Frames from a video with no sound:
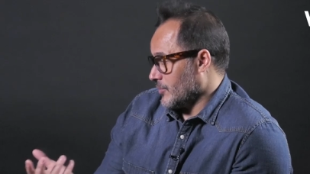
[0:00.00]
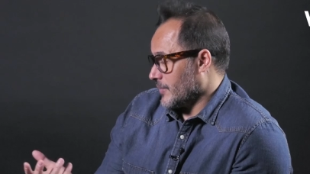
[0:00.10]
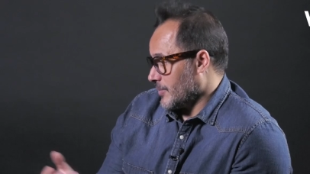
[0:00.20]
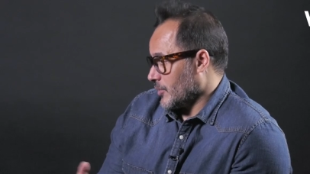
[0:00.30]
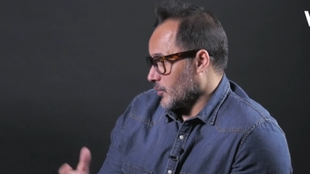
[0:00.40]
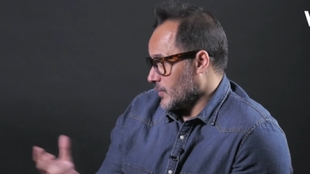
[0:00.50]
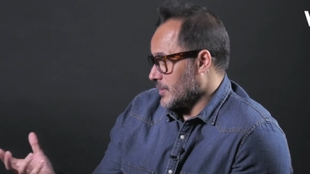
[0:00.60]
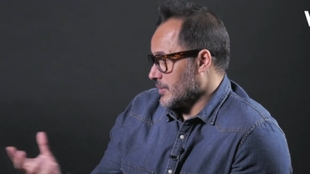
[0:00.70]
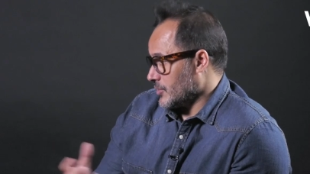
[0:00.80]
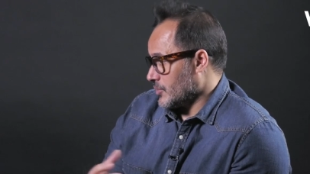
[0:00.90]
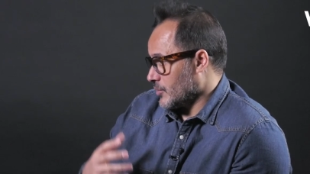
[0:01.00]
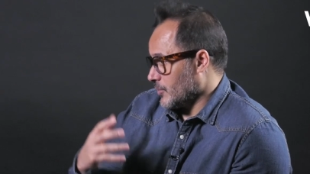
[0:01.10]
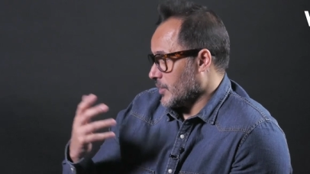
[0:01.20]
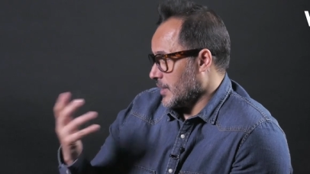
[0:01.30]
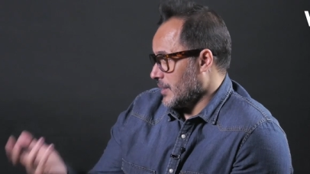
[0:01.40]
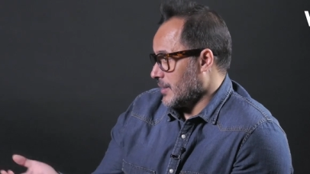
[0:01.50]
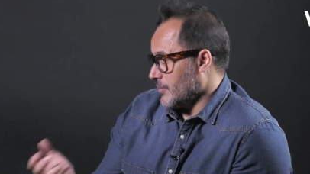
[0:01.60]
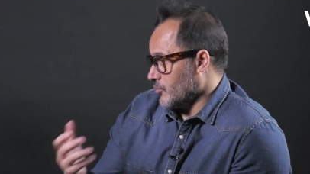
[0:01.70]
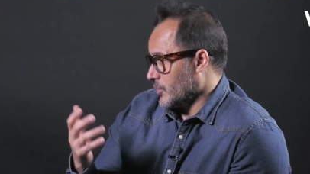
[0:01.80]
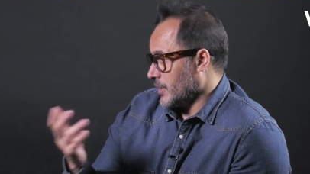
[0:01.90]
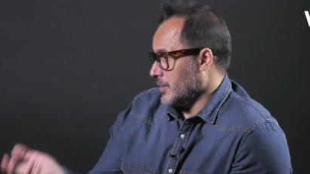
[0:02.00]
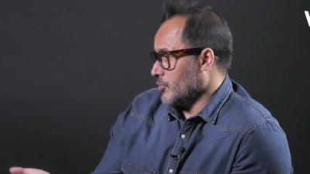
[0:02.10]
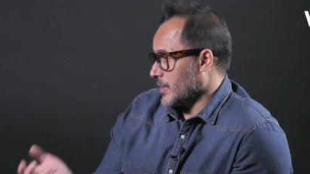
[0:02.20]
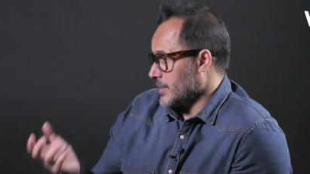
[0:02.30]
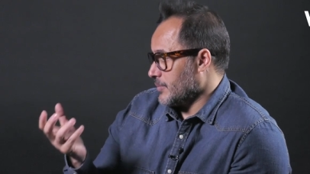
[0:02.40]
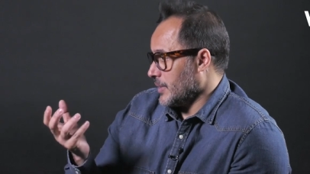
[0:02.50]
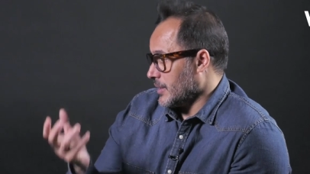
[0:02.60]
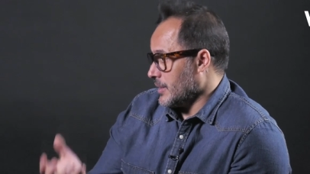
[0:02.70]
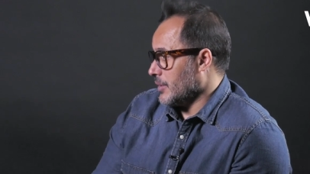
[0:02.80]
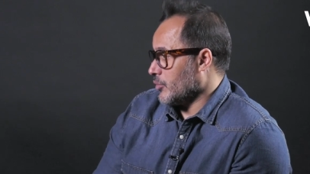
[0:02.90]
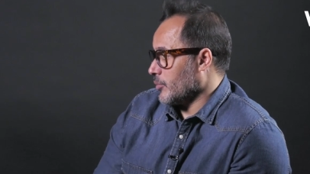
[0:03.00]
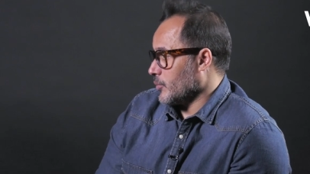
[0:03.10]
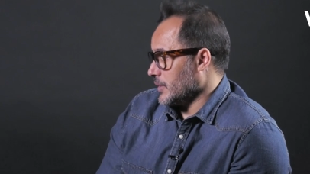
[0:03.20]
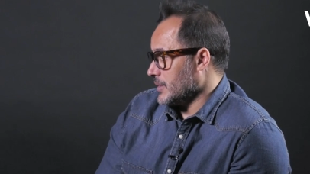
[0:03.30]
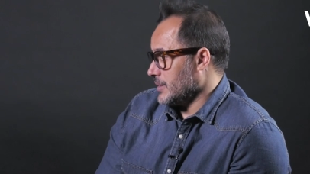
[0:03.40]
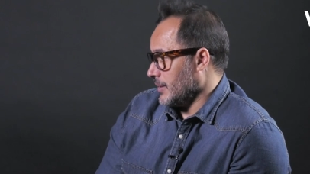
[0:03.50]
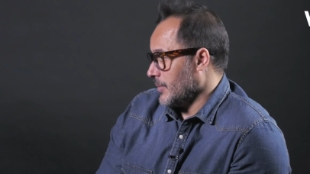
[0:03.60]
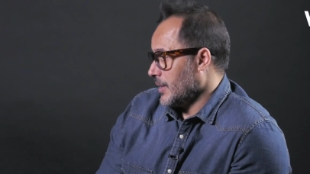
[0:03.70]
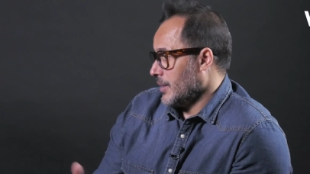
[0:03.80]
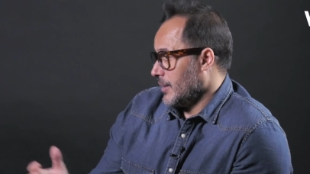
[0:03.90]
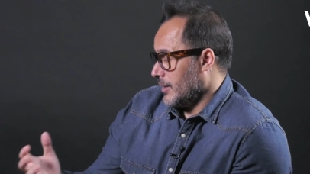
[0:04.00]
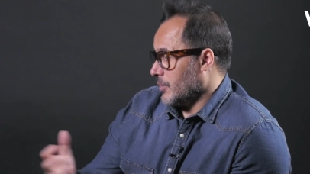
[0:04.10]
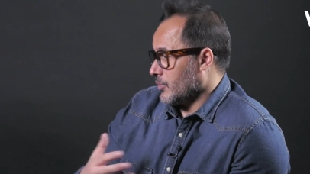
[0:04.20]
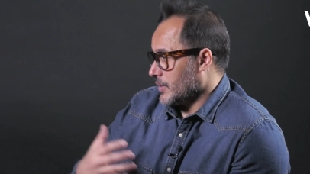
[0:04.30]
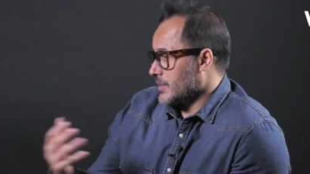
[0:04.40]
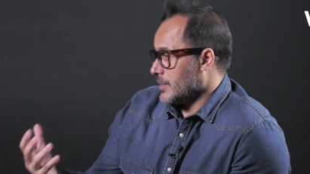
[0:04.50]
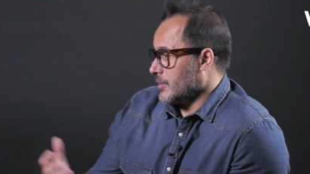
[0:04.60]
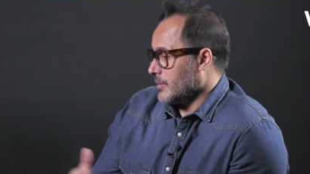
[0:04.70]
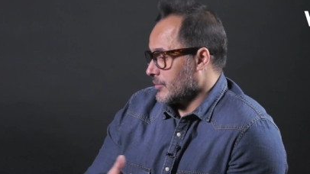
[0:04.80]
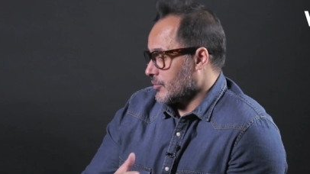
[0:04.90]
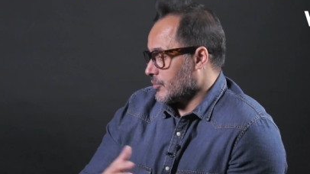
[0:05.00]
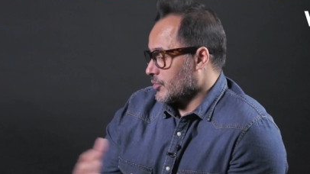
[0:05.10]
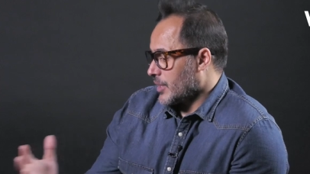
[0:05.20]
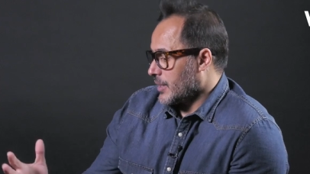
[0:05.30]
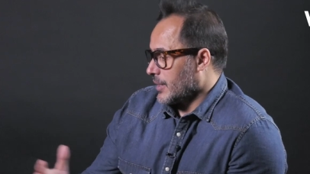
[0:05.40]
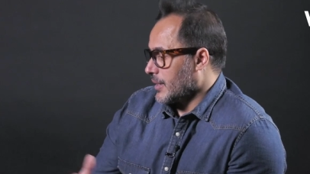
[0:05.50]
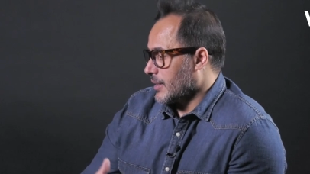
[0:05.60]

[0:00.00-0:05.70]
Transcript: d'une famille réussie, justement, qu'il y ait de l'amour, qu'il y ait du respect, qu'il y ait énormément d'estime et qu'on essaye que chacun